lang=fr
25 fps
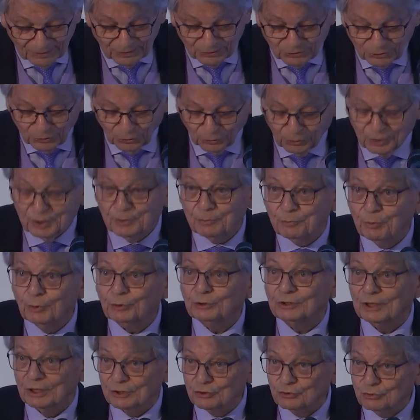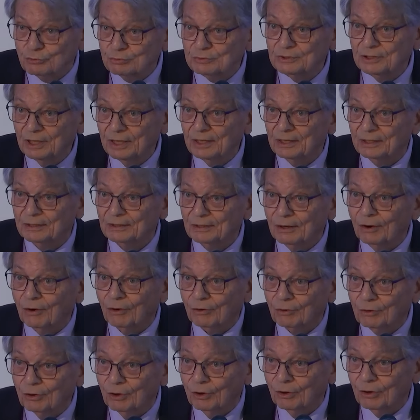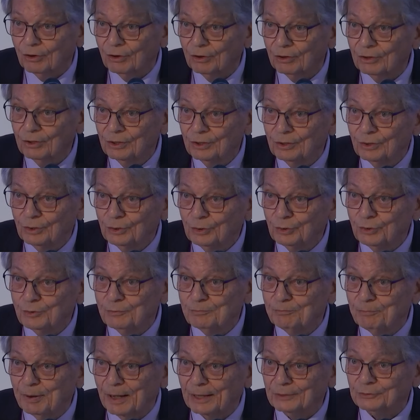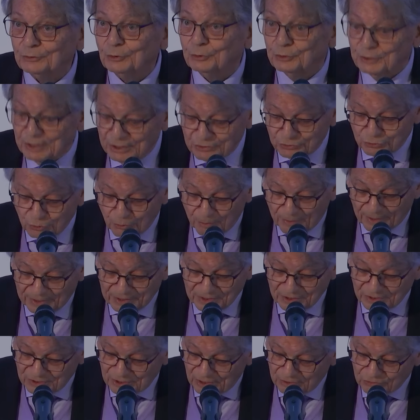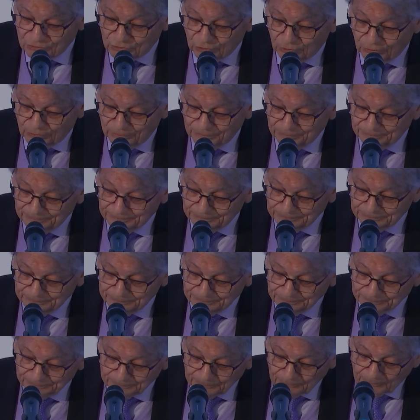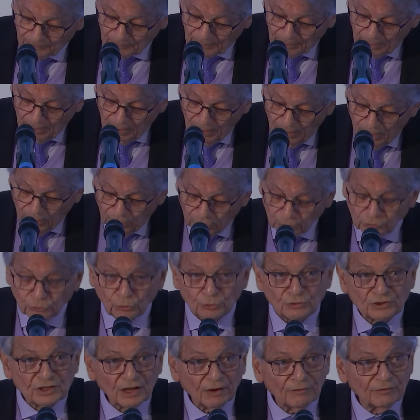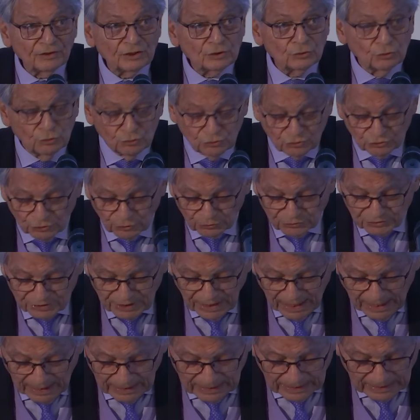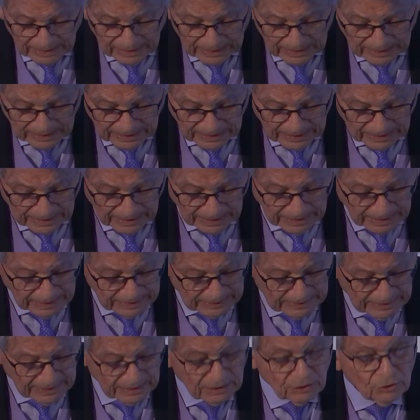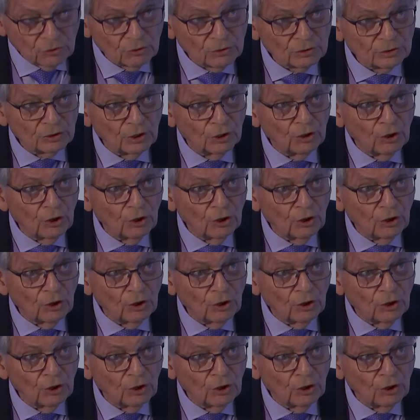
ce qui peut ajouter encore une part de déshumanisation. Quant aux servitudes sociales, elles découlent de